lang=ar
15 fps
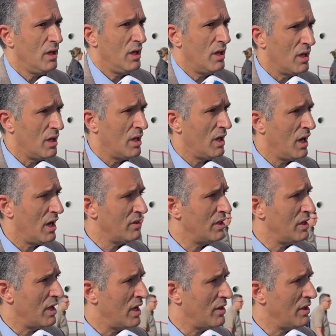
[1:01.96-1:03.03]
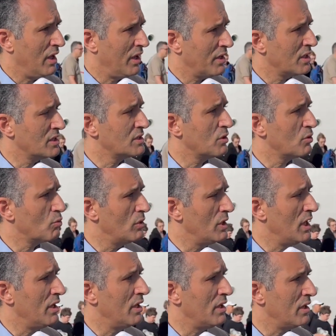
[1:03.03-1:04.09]
هذا هذه الحركه ستكون
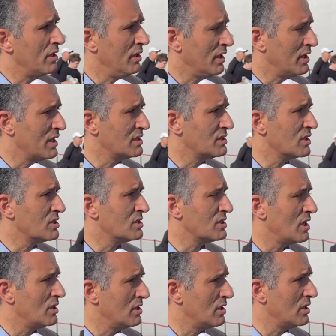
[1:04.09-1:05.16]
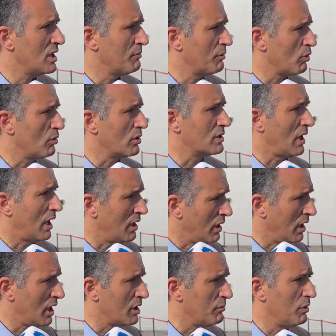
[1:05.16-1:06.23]
لها انعكاس اقتصادي كما قلت على
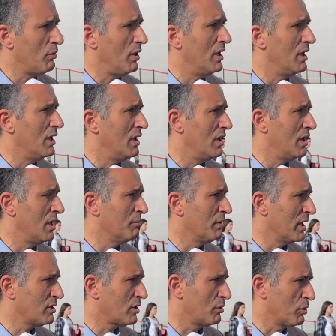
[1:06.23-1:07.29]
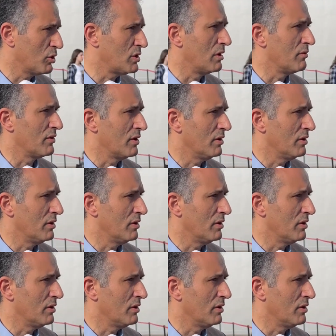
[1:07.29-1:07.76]
العقبه وعلى المناطق المختلفه